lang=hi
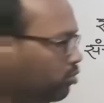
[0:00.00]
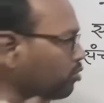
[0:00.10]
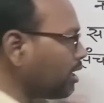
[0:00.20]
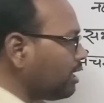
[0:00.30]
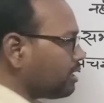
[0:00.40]
दो
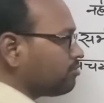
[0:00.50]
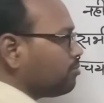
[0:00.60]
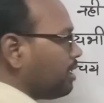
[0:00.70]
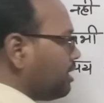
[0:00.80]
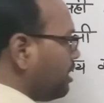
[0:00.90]
दो का लेकर
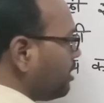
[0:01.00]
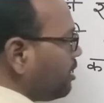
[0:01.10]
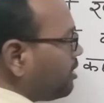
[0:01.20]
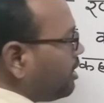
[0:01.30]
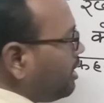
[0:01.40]
समूह बनाइए
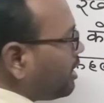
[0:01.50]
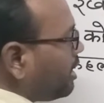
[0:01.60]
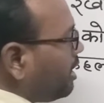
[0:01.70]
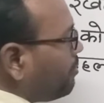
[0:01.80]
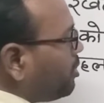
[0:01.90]
तो एक
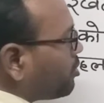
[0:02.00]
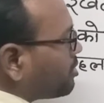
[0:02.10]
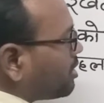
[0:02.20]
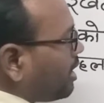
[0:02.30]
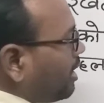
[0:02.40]
ए भी हो
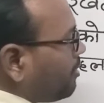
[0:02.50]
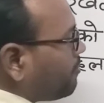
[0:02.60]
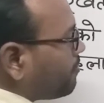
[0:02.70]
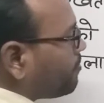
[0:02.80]
सकता है